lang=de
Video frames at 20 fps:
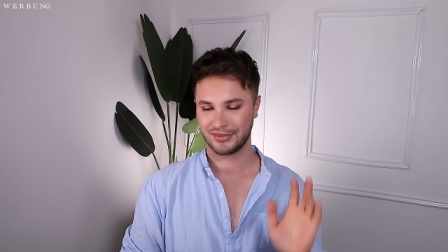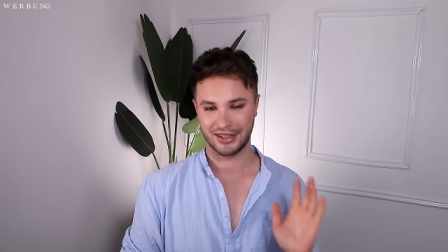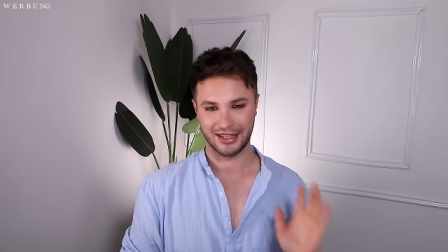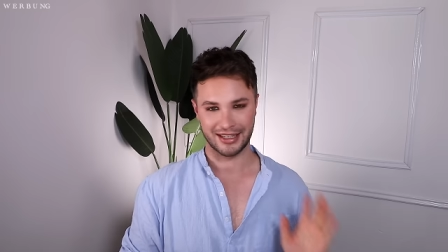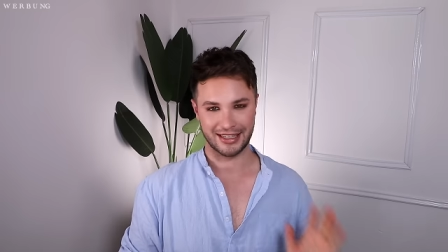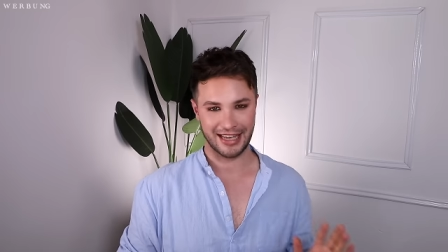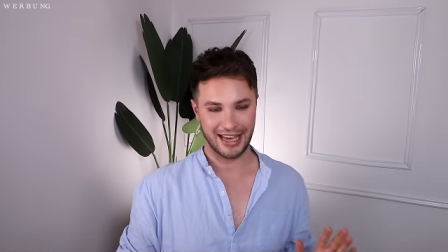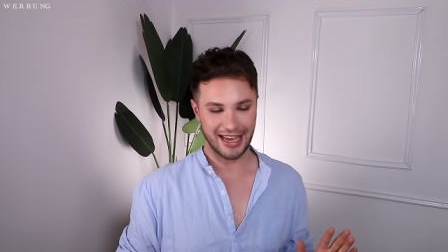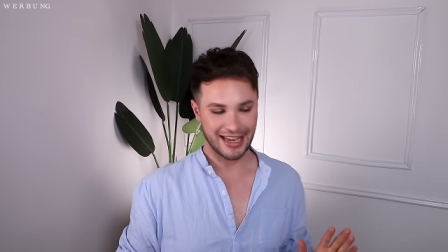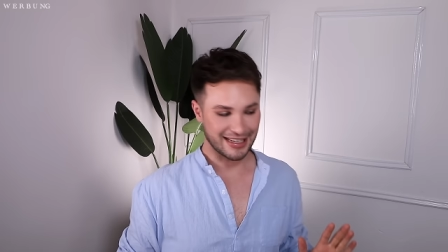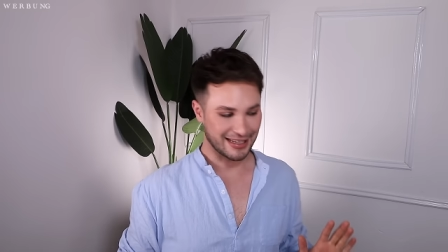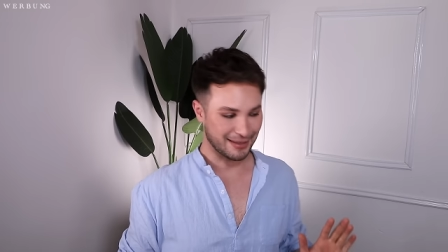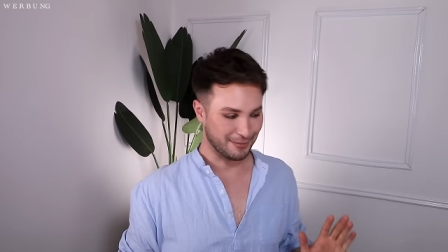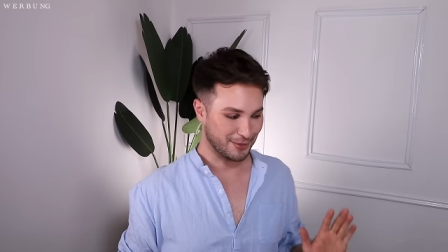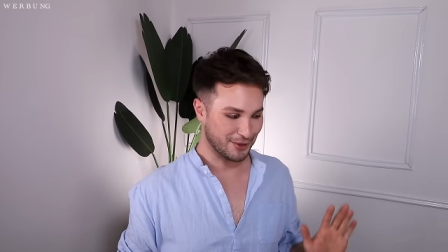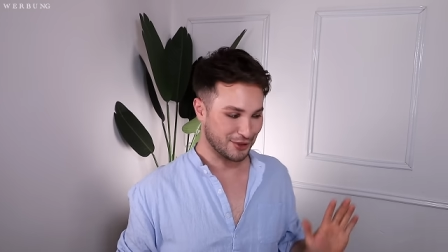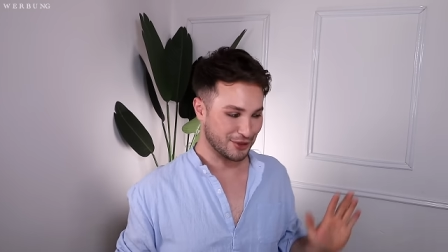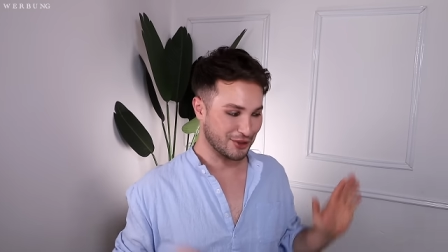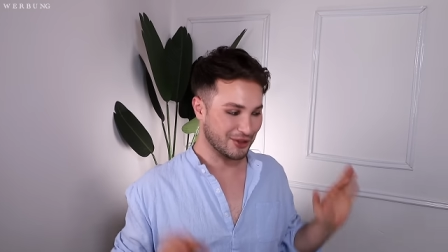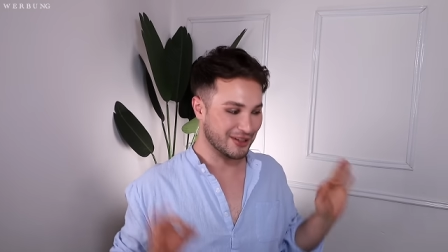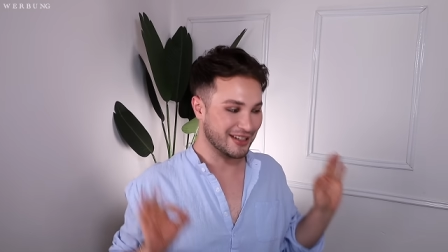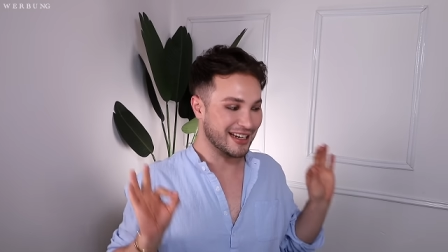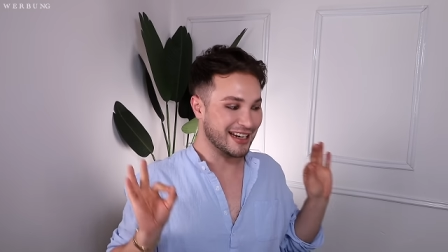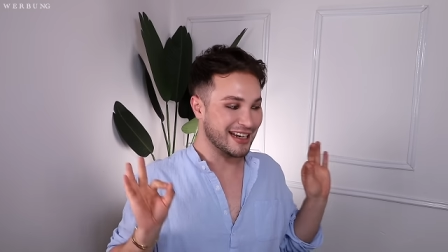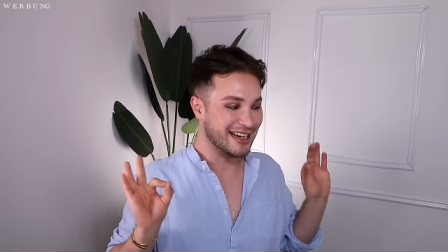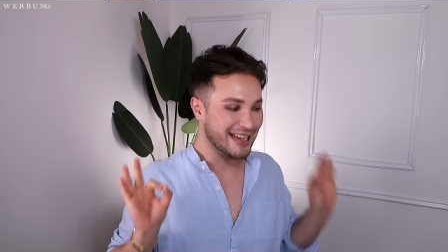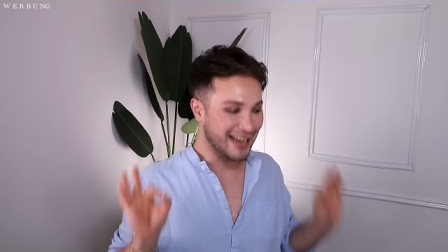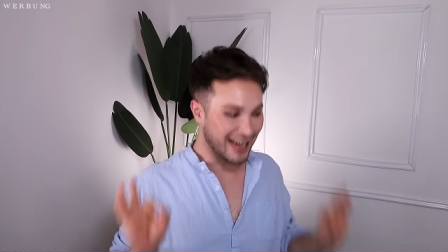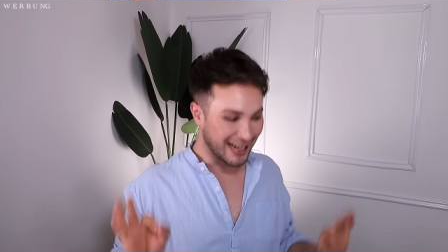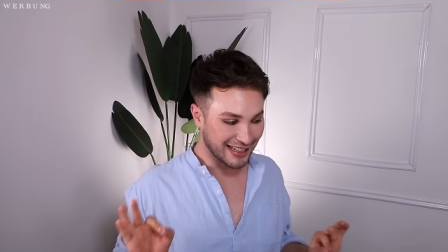Okay, ich habe mich schon
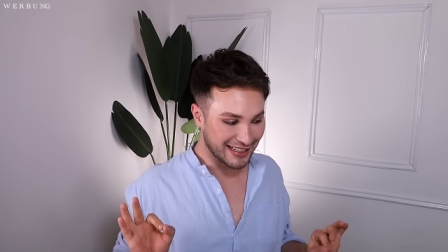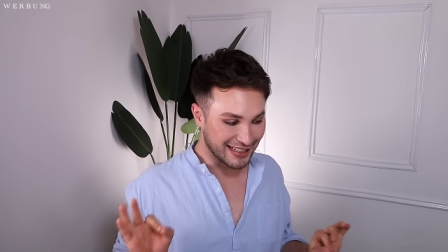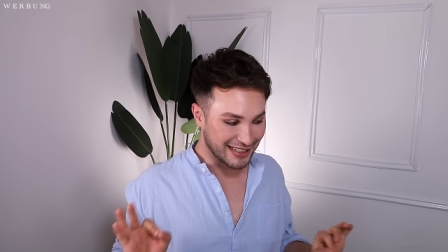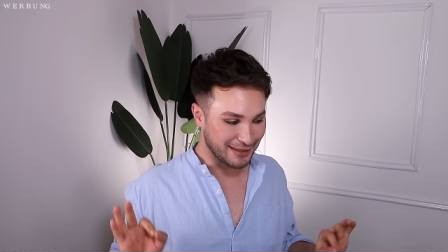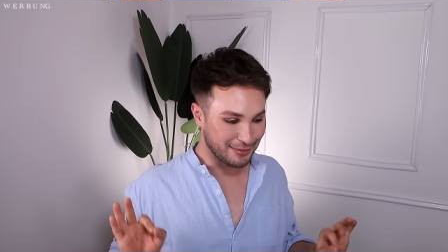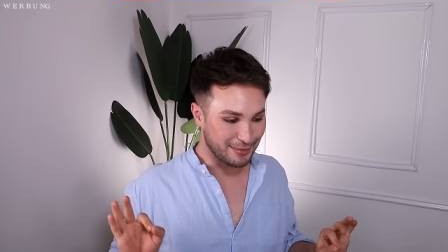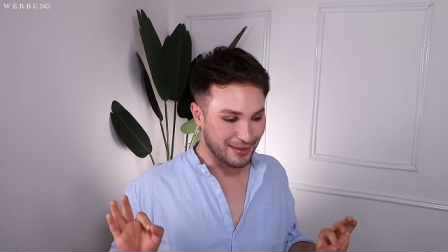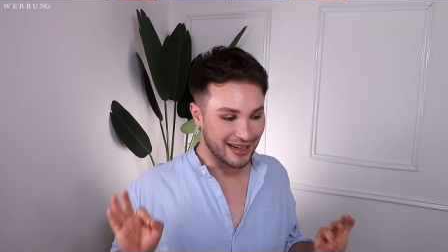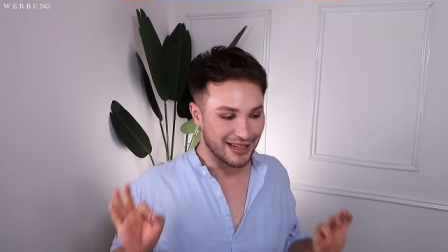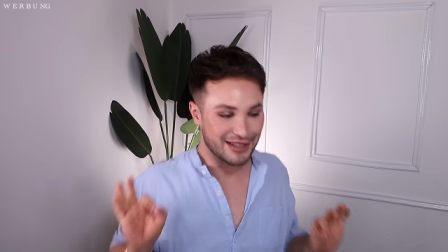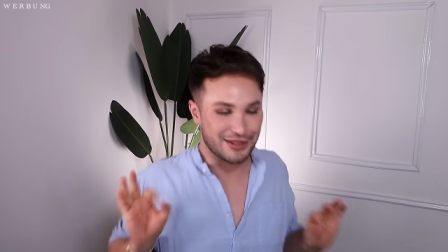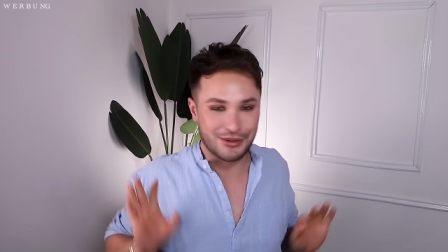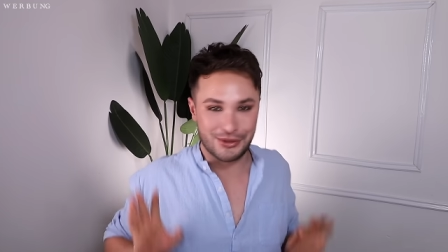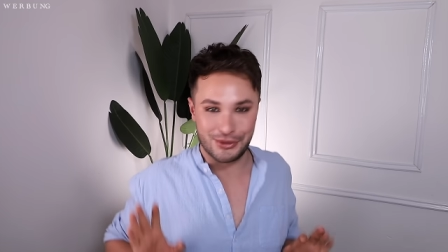lange nicht mehr